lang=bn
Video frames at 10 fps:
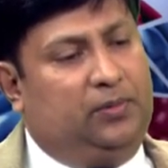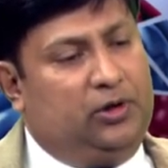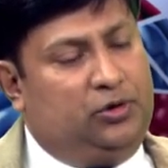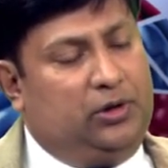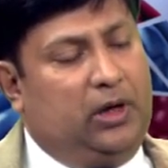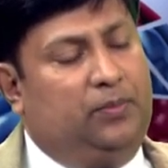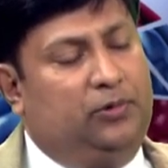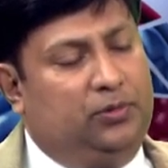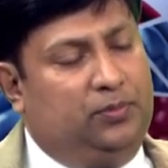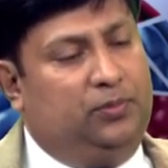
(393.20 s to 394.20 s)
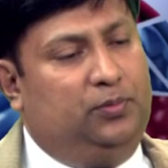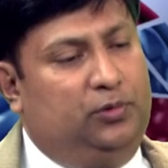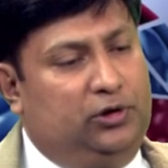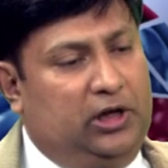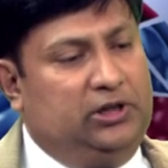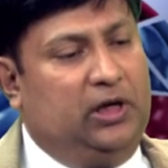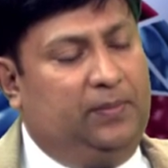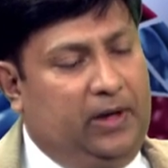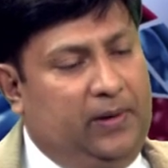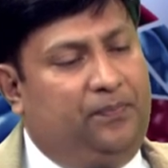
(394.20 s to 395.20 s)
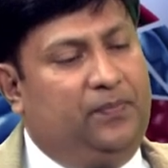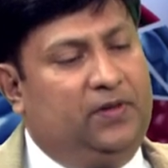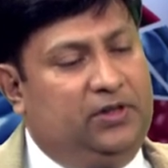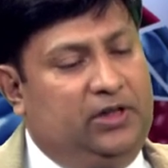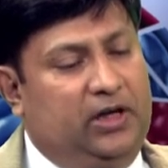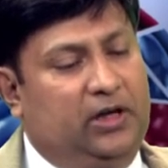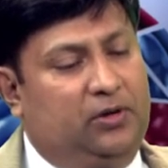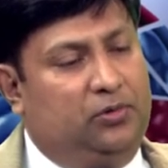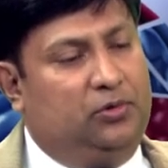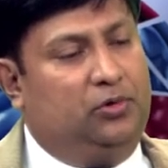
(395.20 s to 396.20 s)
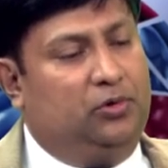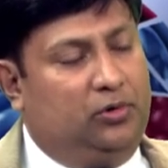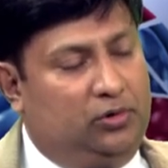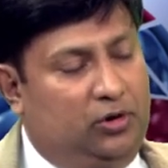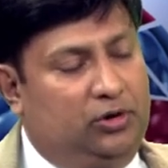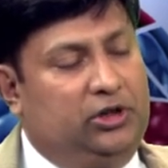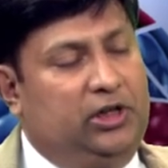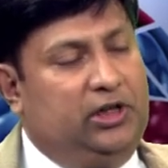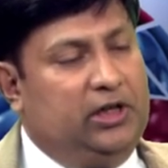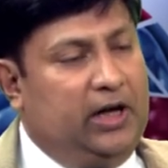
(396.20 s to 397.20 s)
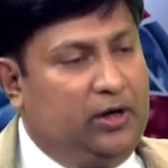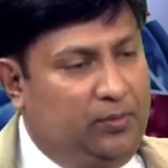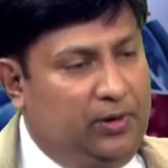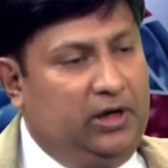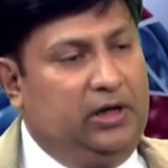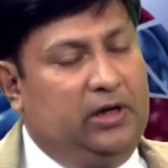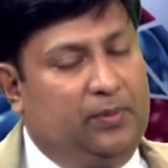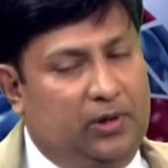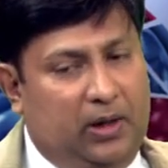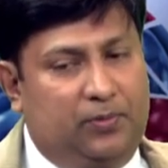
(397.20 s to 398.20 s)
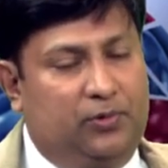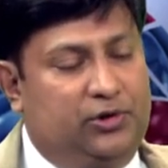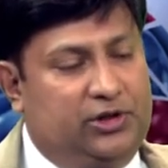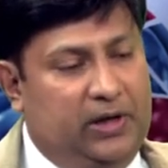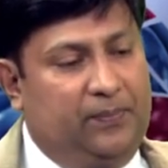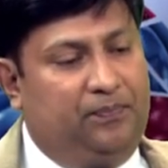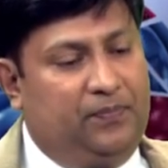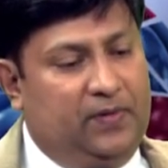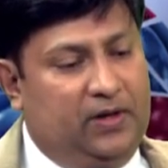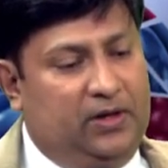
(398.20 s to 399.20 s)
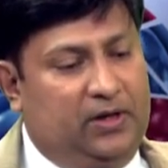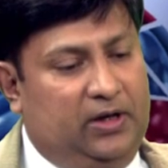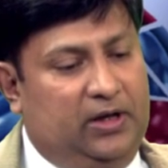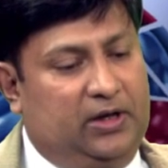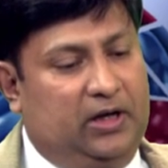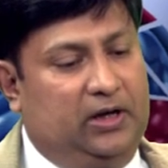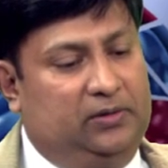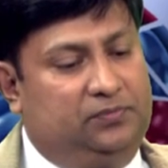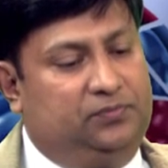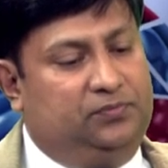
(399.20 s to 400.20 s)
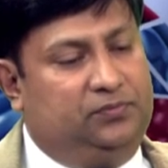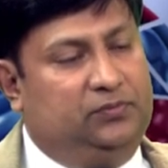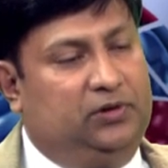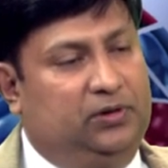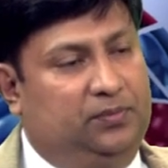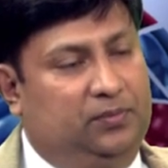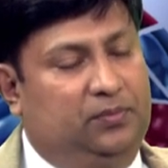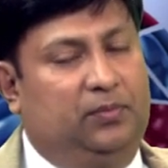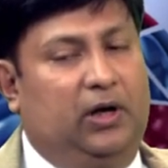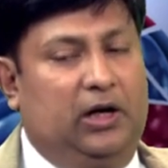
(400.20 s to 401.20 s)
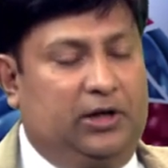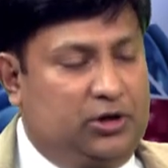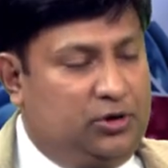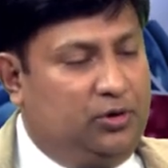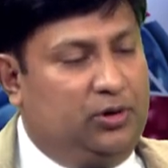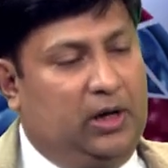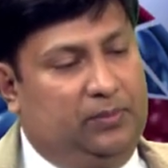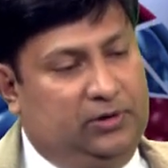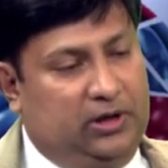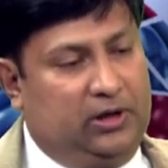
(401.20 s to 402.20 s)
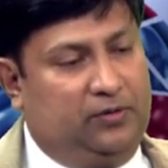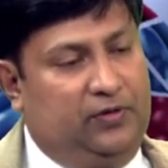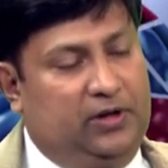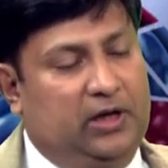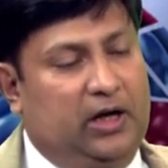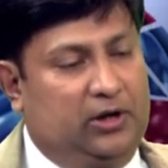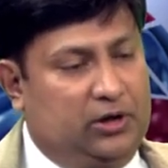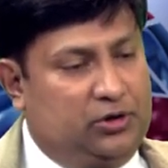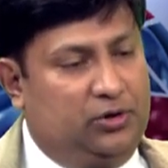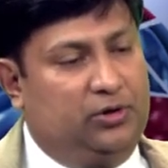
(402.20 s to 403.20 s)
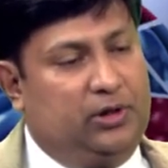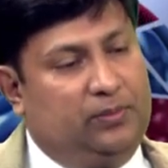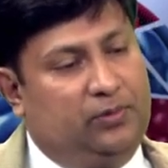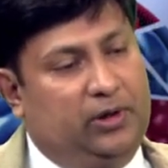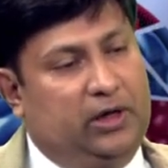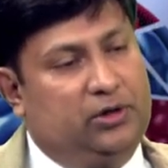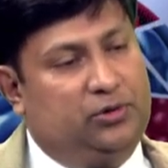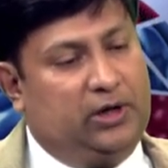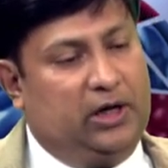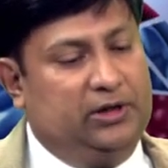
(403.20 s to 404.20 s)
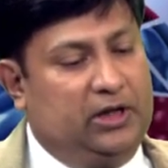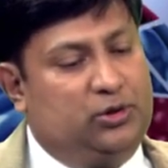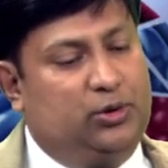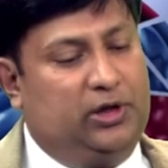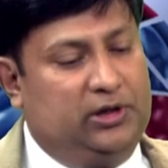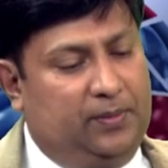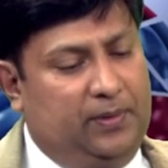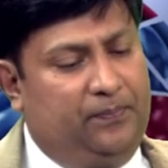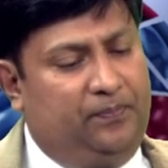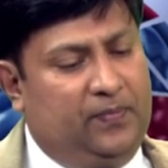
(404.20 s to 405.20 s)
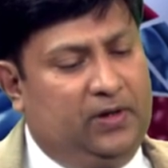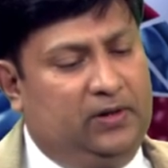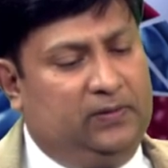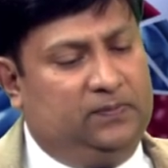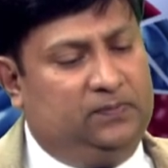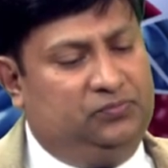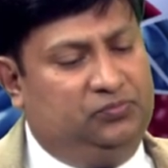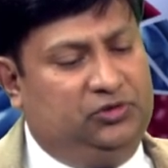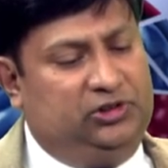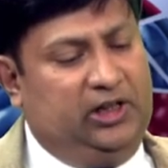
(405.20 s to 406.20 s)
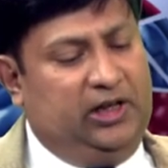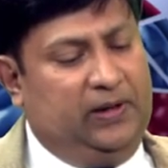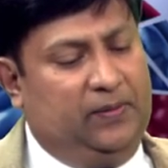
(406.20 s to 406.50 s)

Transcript: কিছুটা বোঝা যাবে যে কোনো কনজেনিটাল অ্যানোমিলি ডেভেলপ করছে এটা বা আলট্রাসোনোগ্রাম যেটা ফিটাল আলট্রাসোনোগ্রাম করে কিছুটা আন্দাজ করা যাবে যে